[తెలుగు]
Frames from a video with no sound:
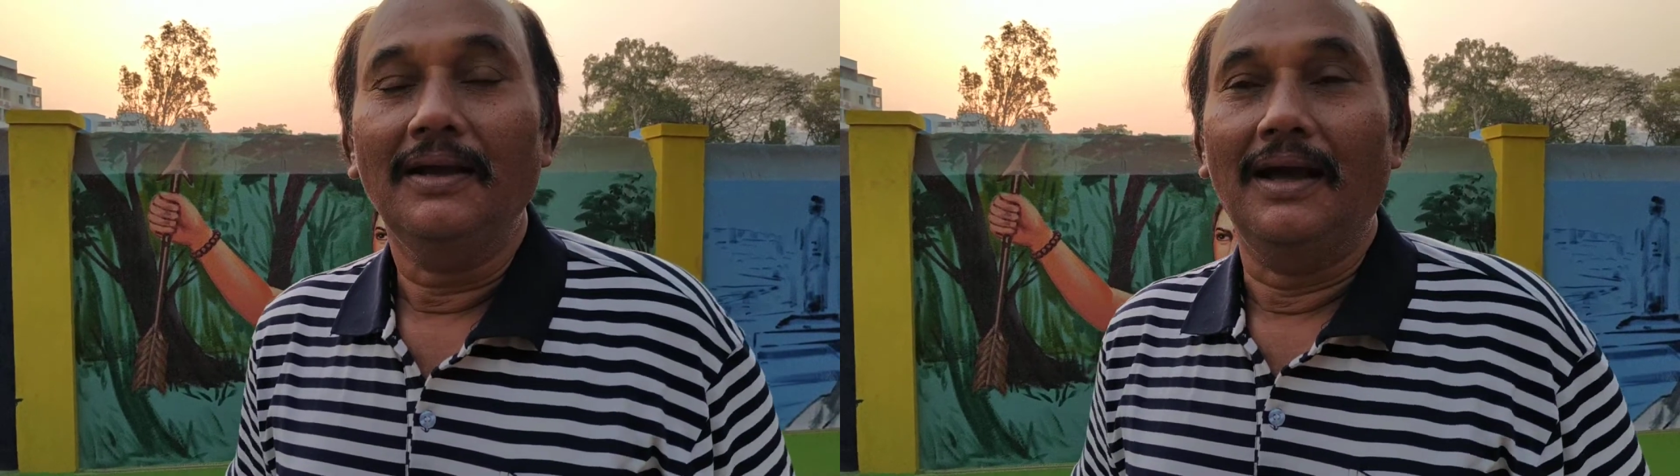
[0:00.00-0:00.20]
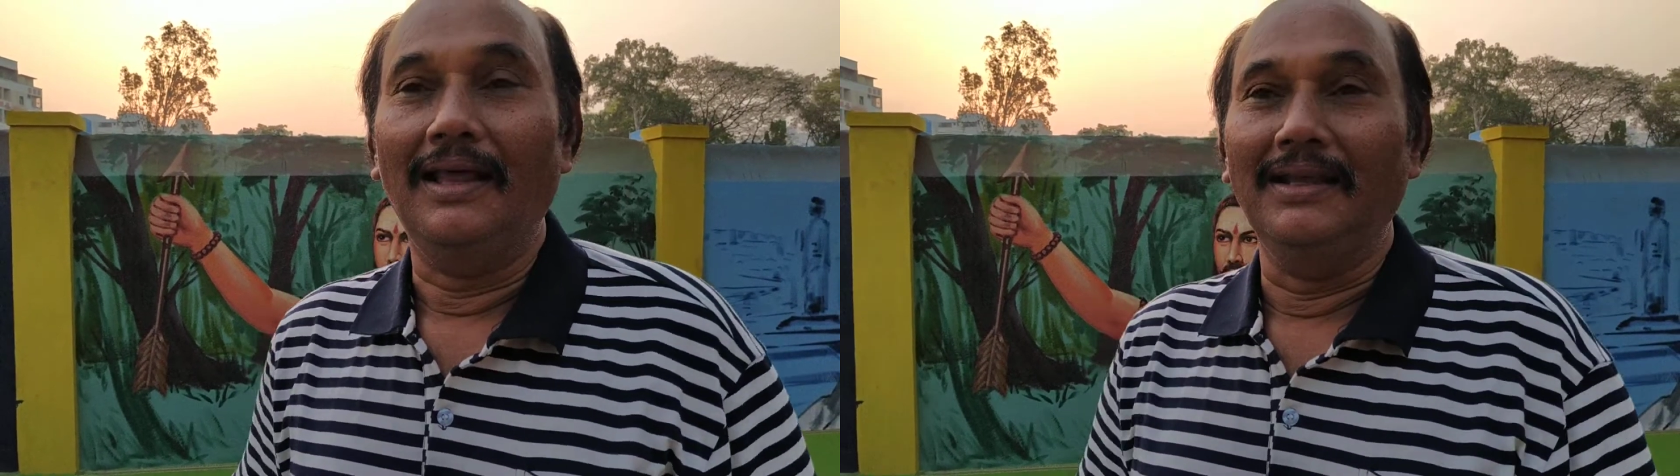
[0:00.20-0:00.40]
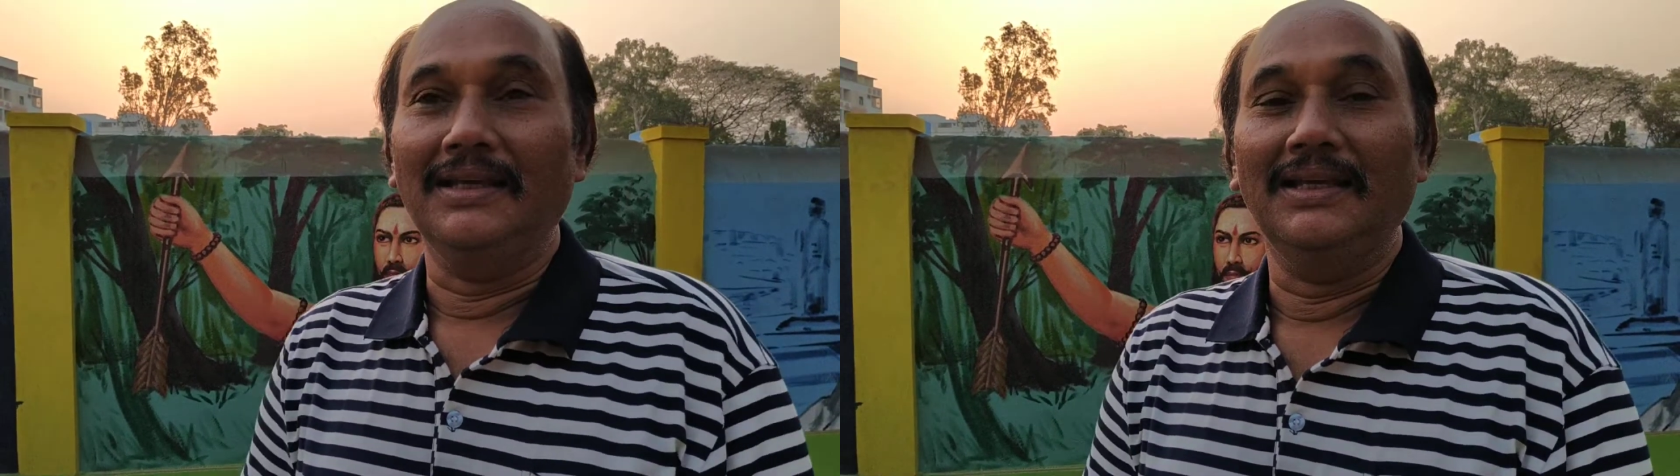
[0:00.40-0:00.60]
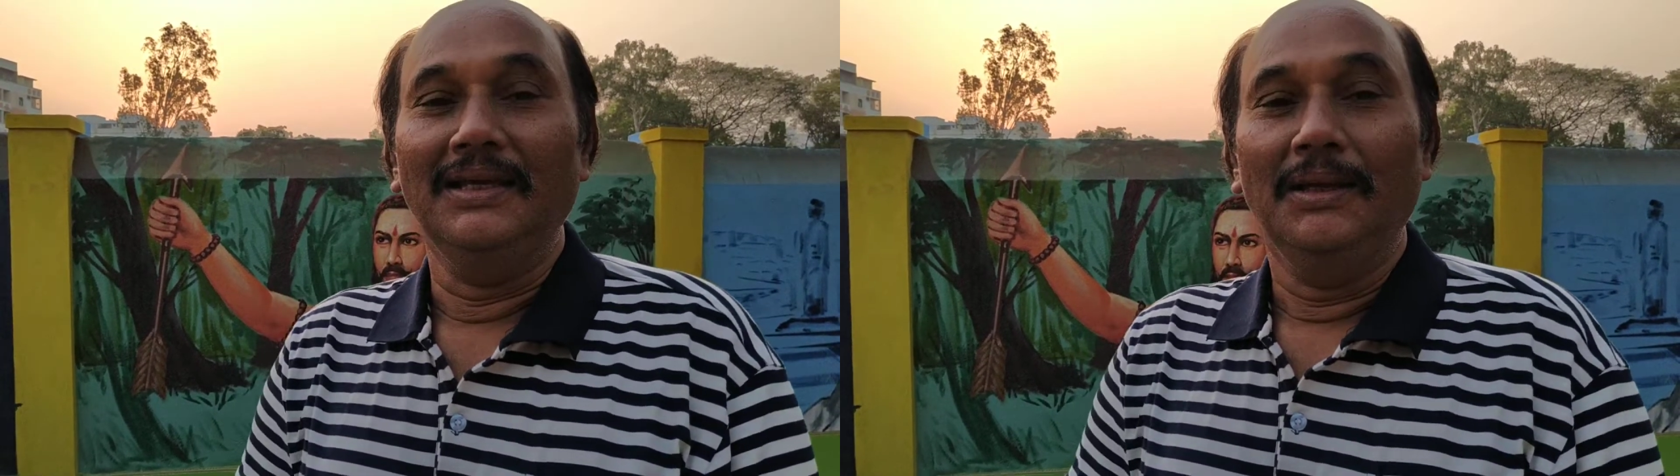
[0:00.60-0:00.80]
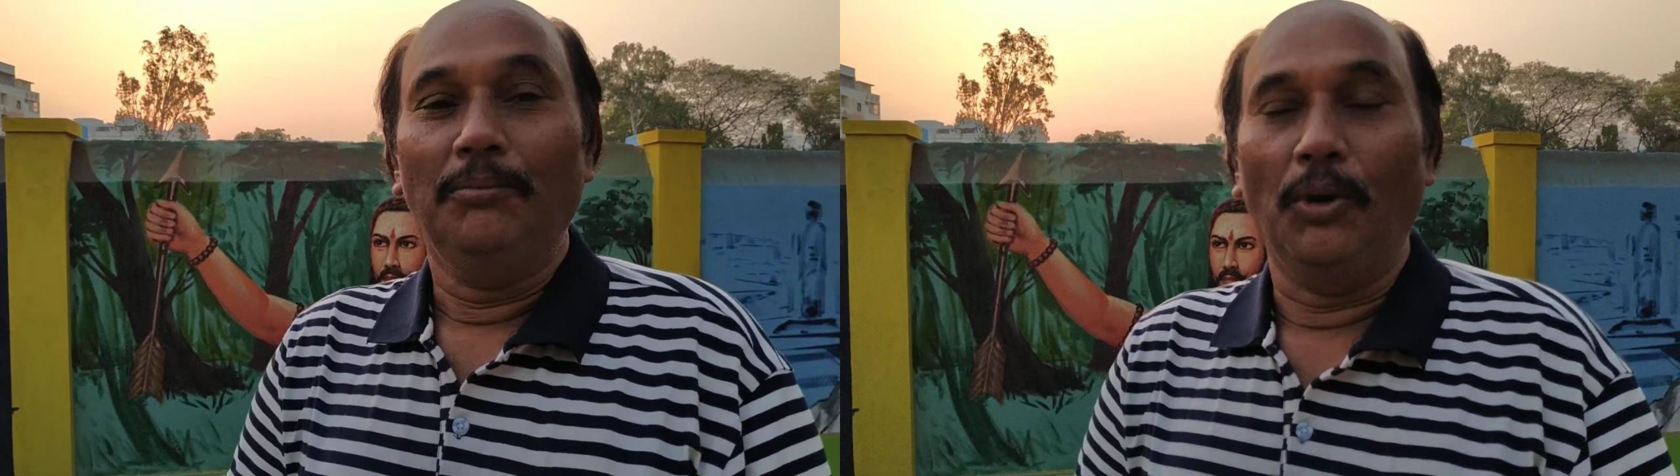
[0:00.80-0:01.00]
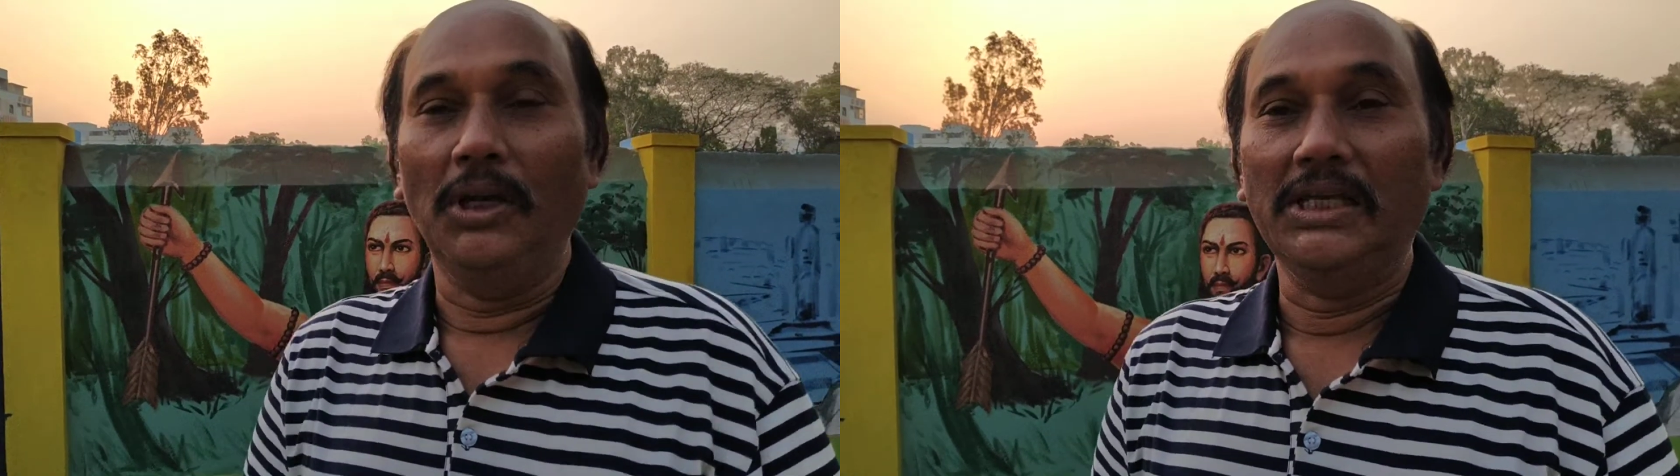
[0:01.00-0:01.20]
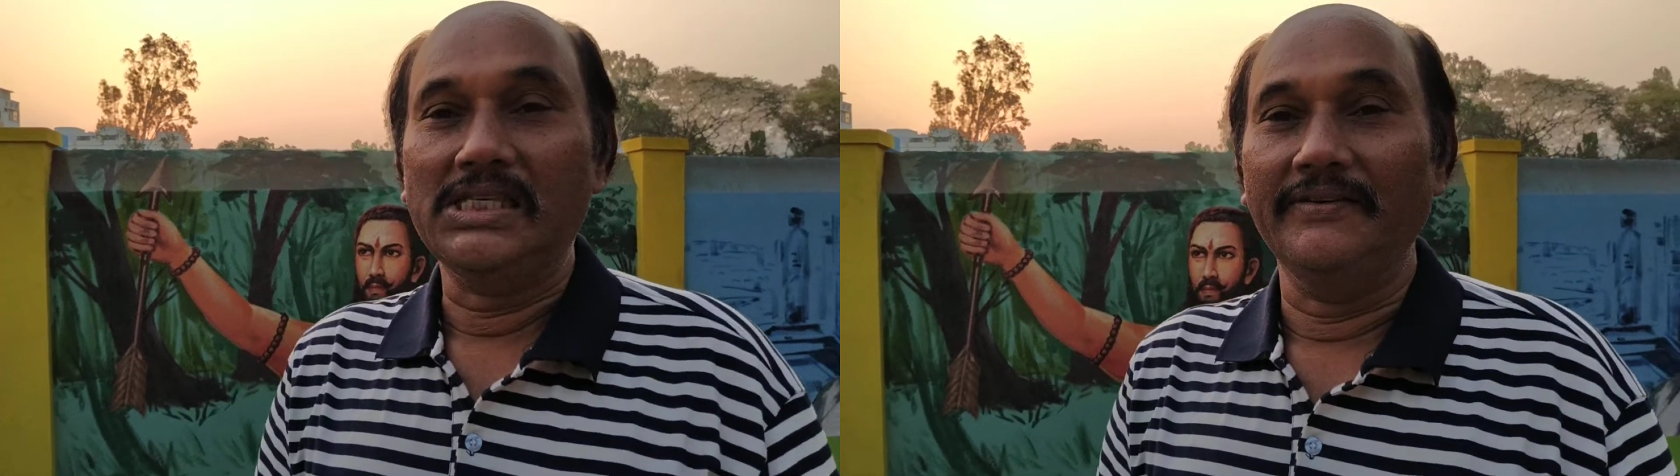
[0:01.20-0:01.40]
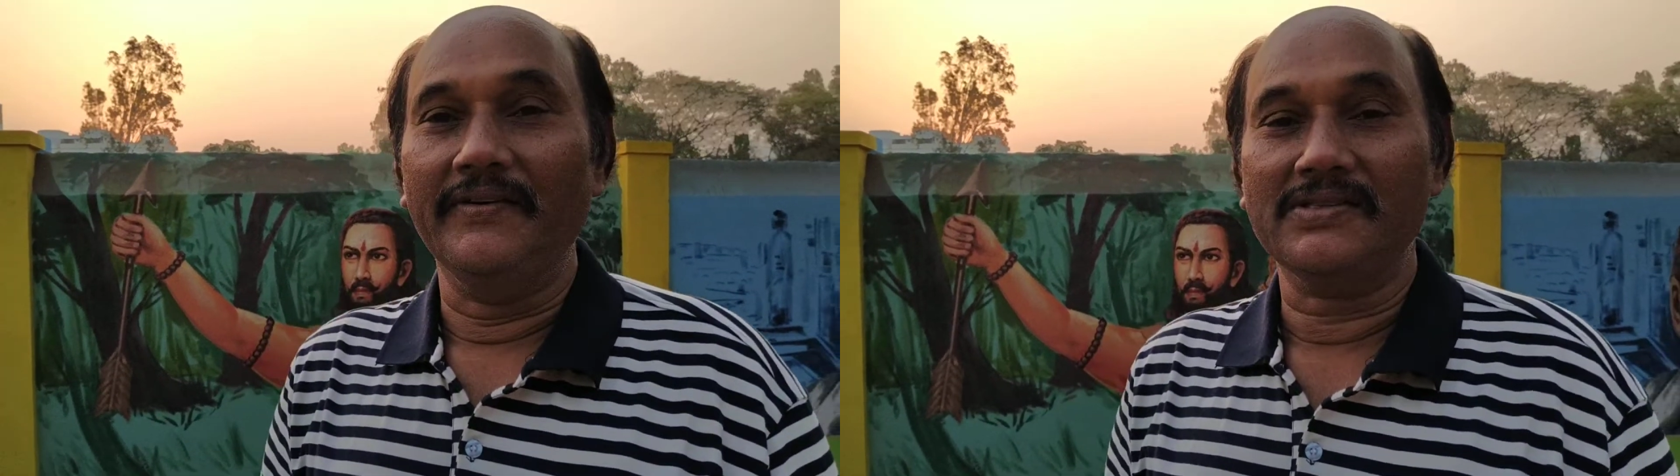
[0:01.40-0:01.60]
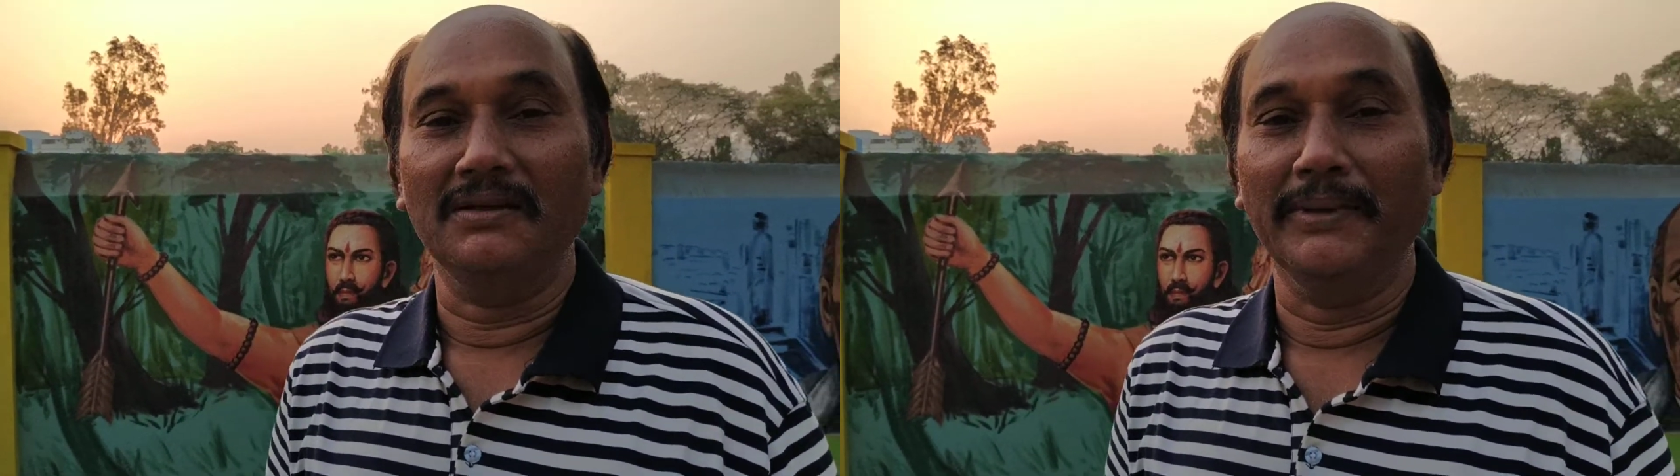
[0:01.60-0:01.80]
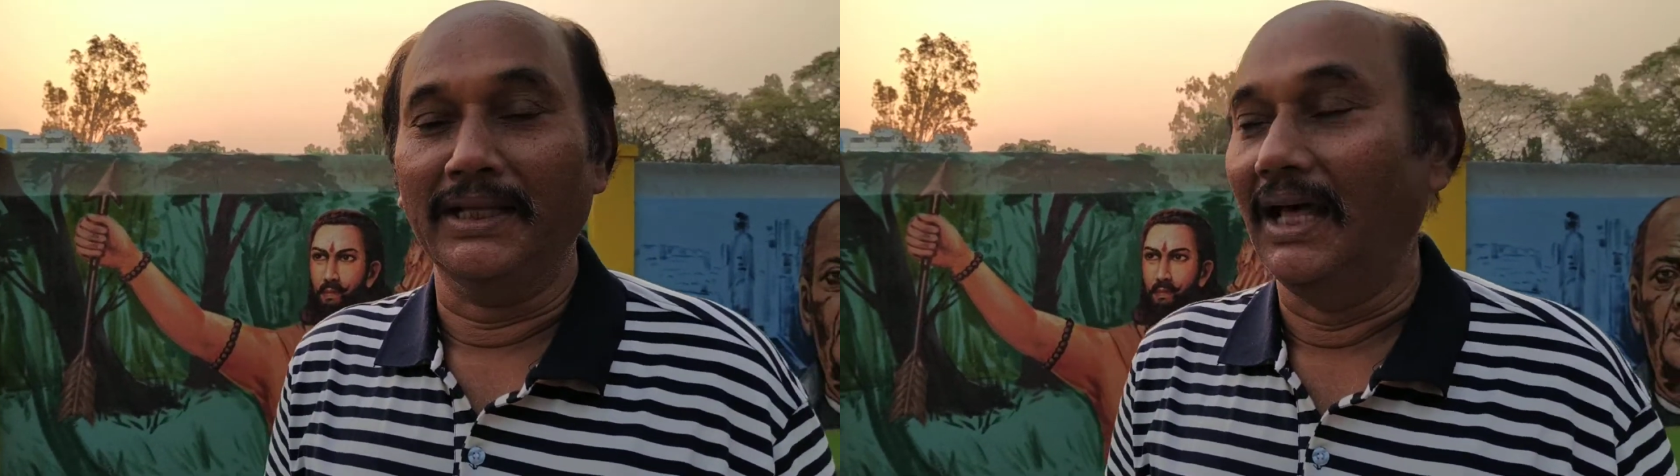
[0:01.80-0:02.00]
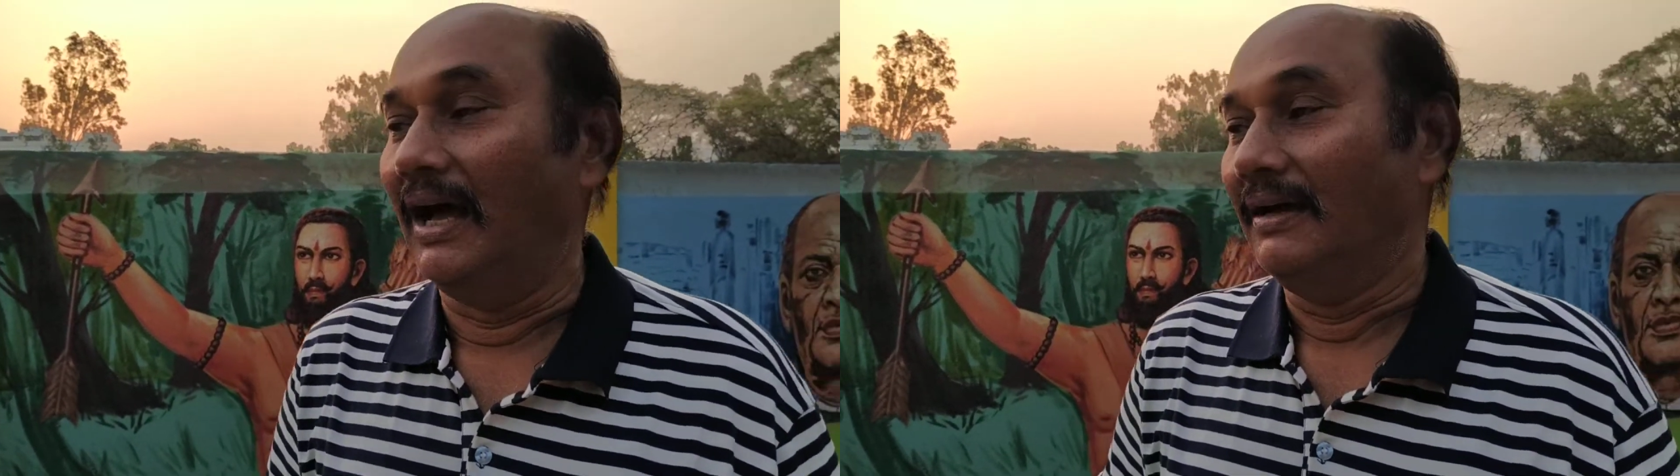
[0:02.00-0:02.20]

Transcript: కానీ పోలీస్ వ్యవస్థ మీద